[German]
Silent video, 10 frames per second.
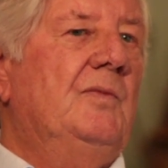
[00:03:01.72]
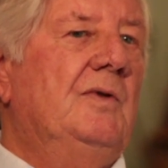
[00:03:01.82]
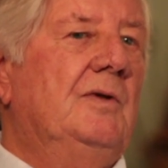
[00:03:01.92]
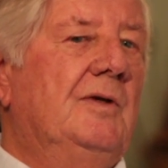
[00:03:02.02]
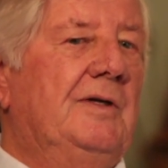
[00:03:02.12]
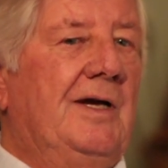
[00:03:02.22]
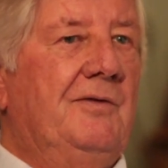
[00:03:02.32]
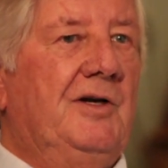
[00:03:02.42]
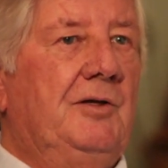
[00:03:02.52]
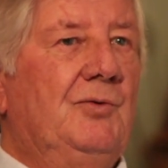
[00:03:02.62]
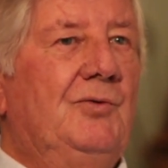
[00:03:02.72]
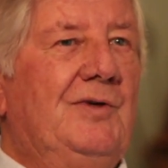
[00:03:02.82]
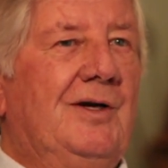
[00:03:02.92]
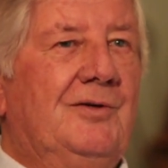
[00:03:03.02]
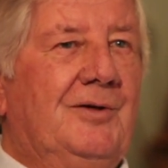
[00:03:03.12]
der, der Handwerkerberuf,
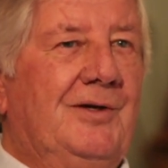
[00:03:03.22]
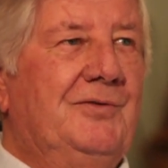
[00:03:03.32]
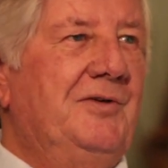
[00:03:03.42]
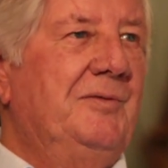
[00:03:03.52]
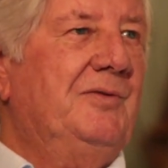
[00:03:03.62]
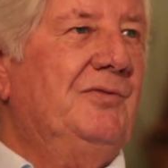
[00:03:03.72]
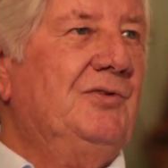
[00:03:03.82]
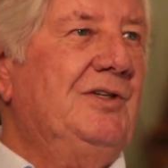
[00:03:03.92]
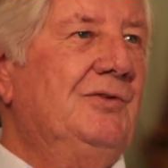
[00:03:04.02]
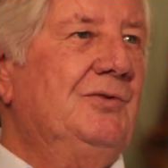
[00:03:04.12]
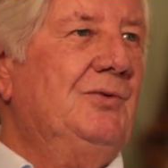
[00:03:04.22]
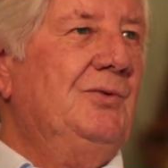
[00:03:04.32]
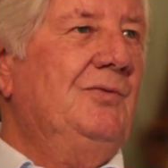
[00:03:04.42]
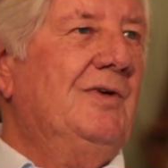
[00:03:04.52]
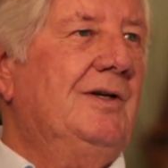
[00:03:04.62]
der hatte ganz viel mit Physik zu
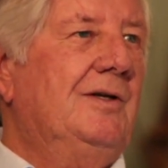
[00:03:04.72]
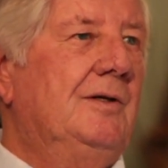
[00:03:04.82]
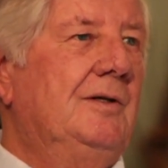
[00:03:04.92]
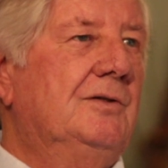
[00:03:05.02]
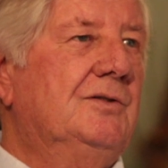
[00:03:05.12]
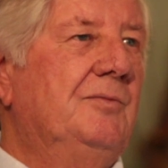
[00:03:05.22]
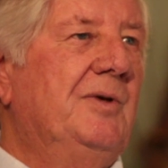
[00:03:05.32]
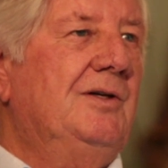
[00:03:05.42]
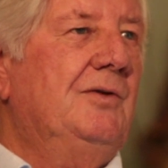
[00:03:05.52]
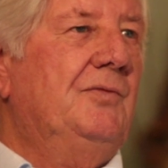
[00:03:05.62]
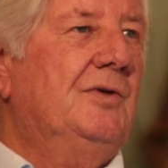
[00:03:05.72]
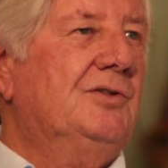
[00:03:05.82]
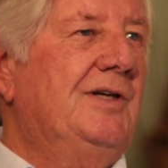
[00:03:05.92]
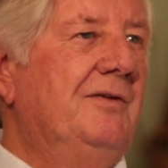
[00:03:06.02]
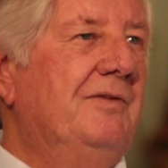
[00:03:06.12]
tun, weil ich Instrumente für
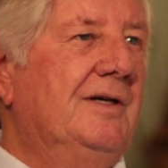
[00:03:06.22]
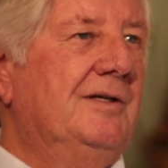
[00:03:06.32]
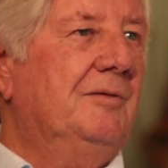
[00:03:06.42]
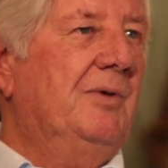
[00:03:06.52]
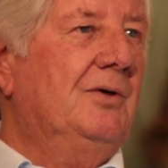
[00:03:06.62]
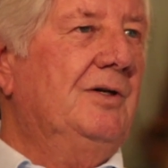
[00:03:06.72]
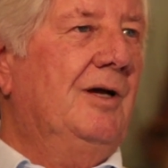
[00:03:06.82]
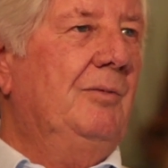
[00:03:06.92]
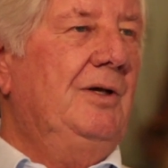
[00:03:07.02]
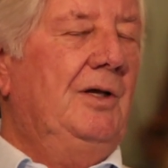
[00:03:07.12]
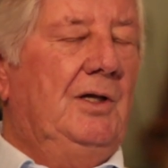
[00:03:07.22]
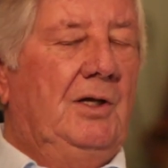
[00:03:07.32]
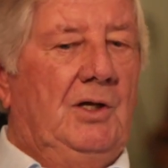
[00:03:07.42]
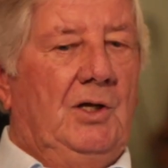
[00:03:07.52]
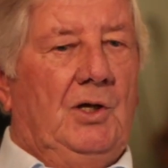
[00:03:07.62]
Sternwarten gebaut habe.
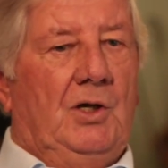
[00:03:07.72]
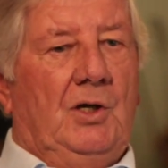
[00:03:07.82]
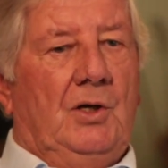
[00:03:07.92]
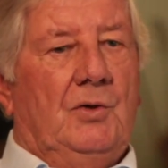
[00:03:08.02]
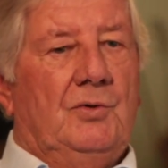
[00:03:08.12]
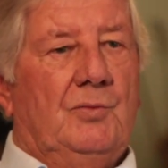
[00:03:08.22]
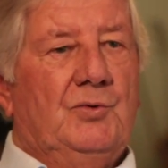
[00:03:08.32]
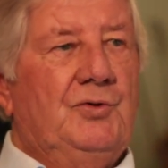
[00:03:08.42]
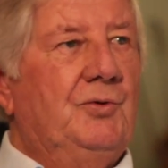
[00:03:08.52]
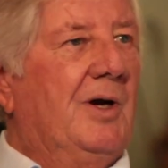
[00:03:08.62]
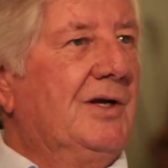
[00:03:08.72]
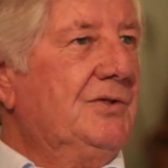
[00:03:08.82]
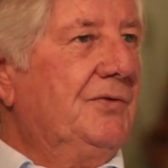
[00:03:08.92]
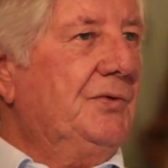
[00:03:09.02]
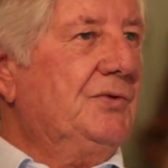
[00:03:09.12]
Und da musste ich über
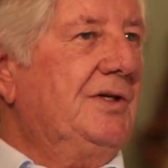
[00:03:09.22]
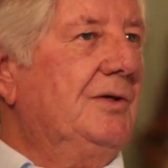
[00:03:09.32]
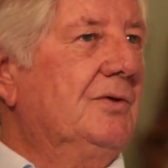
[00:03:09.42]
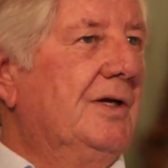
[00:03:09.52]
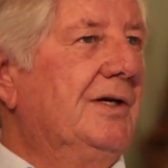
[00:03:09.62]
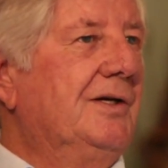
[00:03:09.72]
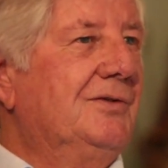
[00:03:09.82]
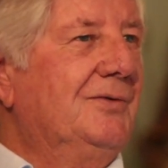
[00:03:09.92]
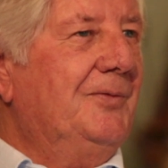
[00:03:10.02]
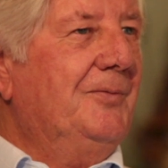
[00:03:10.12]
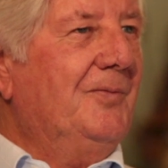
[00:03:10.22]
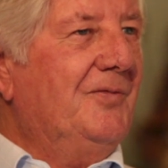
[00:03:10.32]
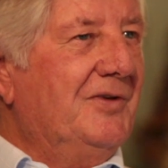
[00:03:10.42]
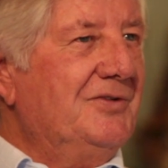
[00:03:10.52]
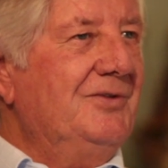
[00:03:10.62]
Astrophysik und einiges
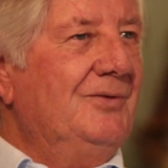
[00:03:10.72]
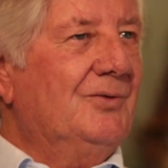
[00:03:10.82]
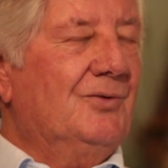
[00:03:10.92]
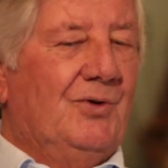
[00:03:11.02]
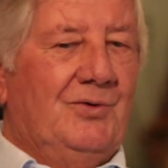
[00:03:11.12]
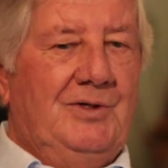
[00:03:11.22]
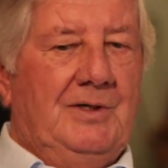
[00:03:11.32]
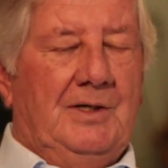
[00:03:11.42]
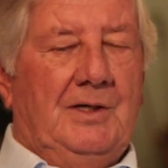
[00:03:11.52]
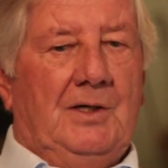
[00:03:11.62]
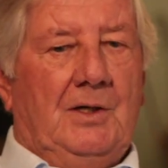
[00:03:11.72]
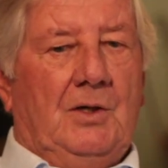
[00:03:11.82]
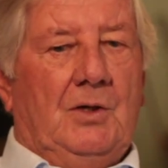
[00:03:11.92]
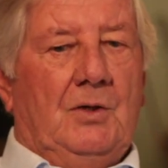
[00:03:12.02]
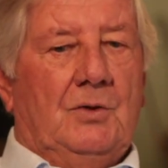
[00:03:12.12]
wissen und können.
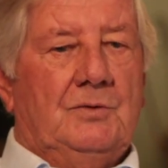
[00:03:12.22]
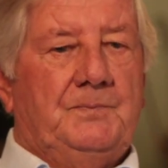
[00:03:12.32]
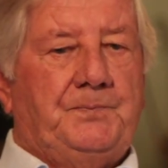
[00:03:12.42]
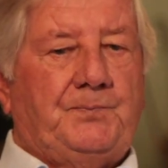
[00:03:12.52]
Und